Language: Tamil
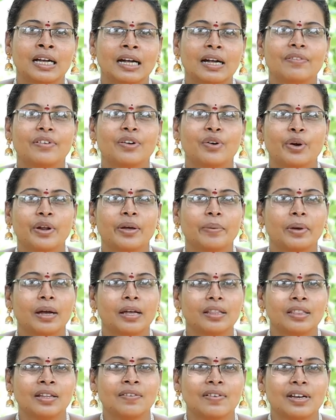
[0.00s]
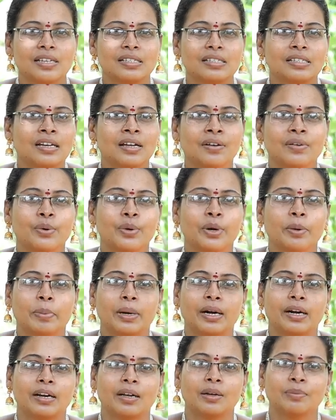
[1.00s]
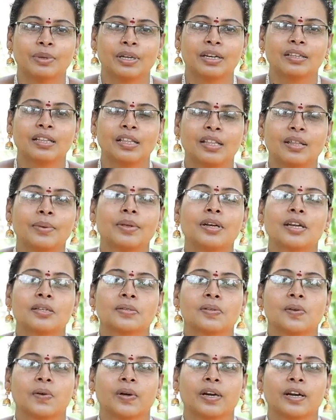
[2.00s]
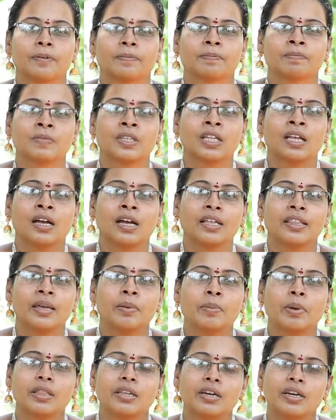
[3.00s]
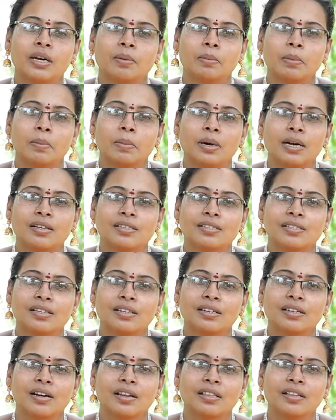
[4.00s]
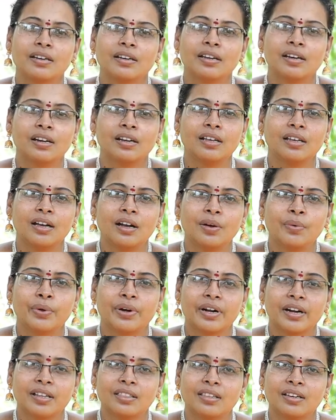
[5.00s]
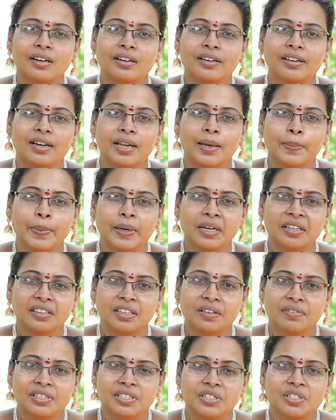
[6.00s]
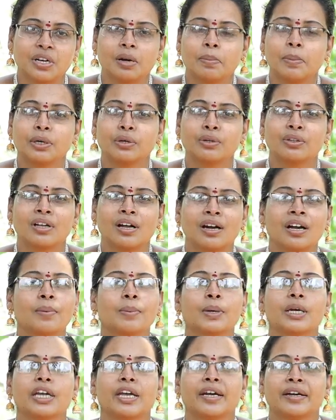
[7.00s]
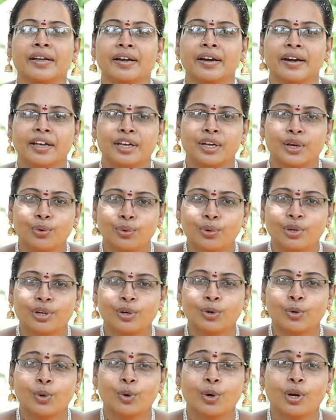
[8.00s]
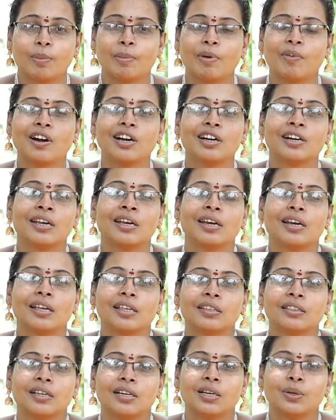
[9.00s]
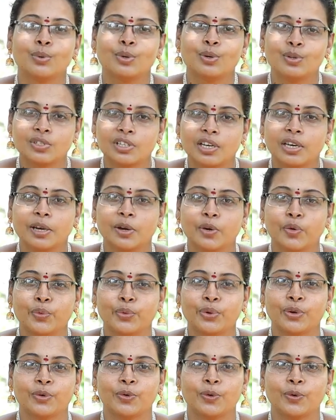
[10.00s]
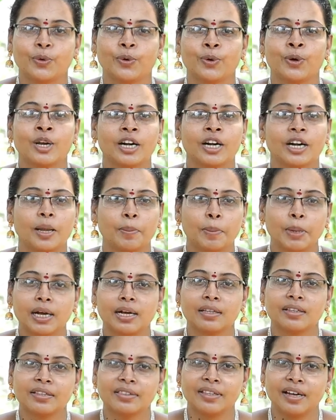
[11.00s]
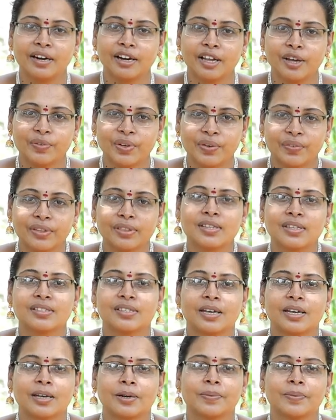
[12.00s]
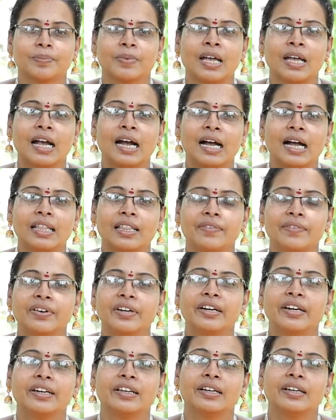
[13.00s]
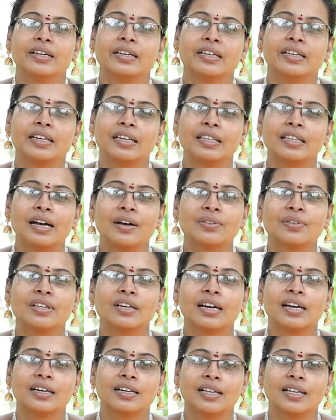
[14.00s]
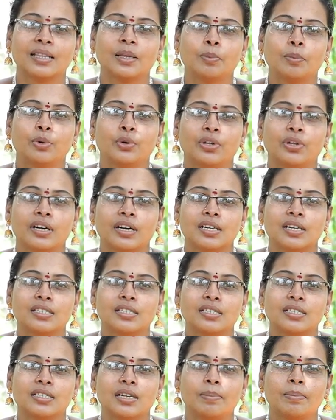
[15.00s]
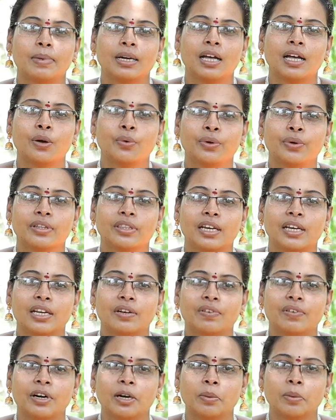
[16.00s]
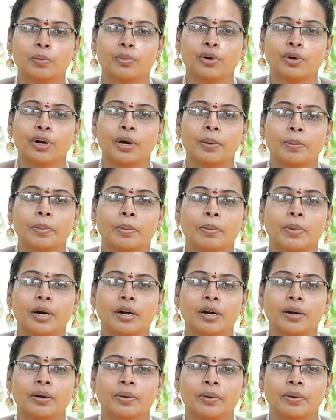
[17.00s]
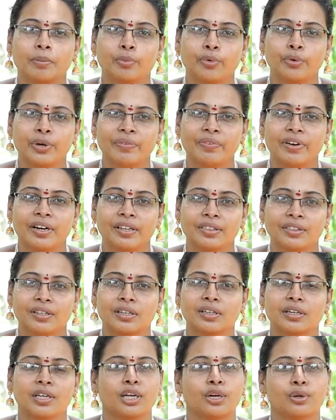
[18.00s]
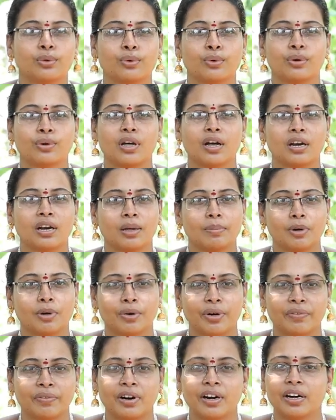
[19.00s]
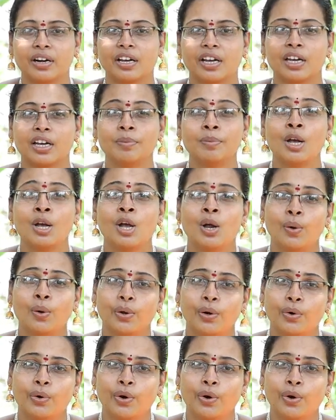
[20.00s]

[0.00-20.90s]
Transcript: அவரோட அந்த வயசில் அவரோட பழக்கம் இருந்ததை நான் சொல்கிறேன் அதே மாதிரி நம்ம மனசுங்கிறது நிலையாக ஒரு இடத்துல நிலைப்படுத்தி வச்சா மட்டும்தான் நமக்கு என்ன கிடைக்கணும்னு இருக்கோ நம்ம வாழ்க்கையில் எந்த அளவுக்கு ஜெயிக்கணும்னு இருக்கோ நமக்கு அது தானாகவே வந்து சேரும் அதை விட்டுட்டு ஏதாவது கண்டதை போட்டு நினச்சி நம்மளாக ஒரு தெளிவான குழப்பமான முடிவை எடுத்துக்கிட்டே இருந்தோன்னா நம்மளோட வாழ்க்கையும் ஒரு